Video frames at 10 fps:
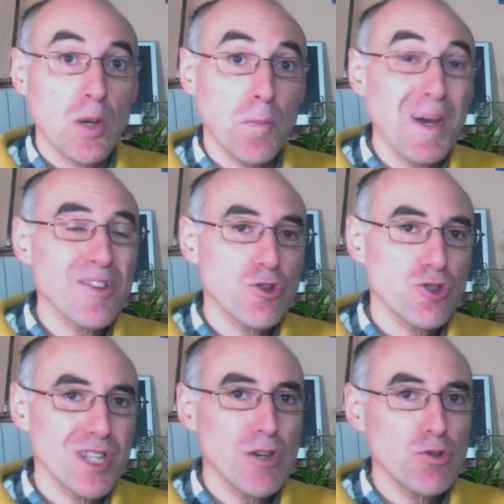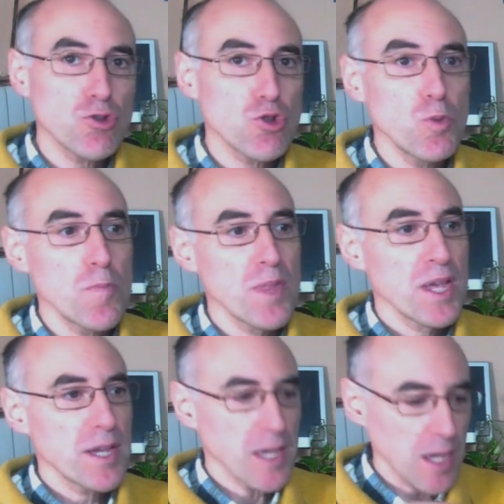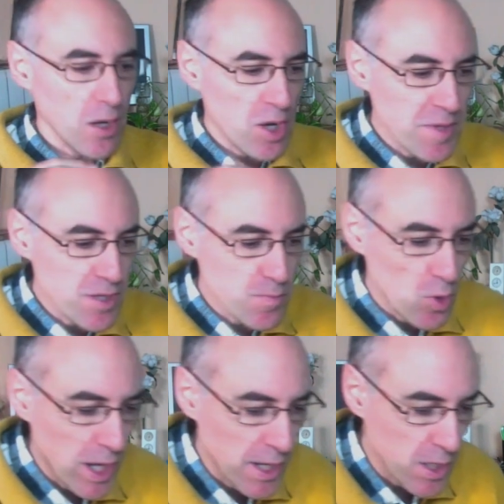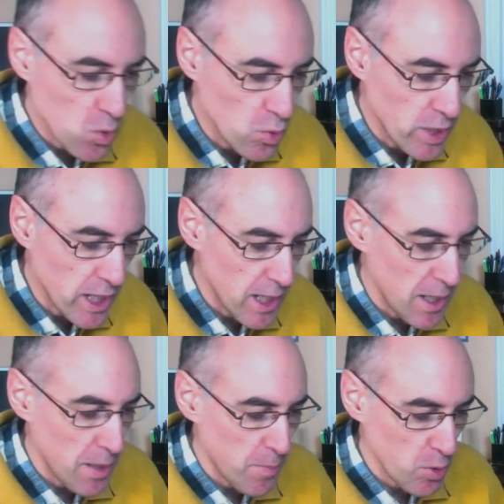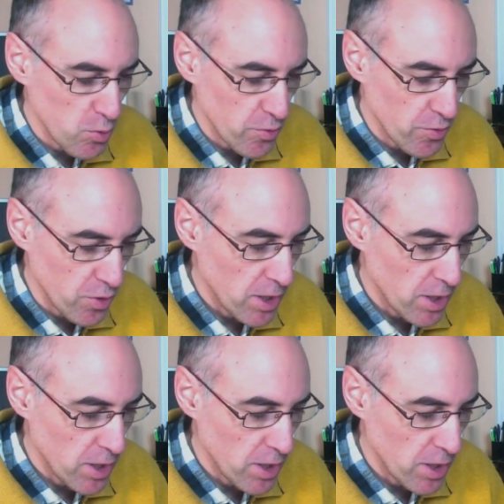vatios de consumo y ahora mismo hay una producción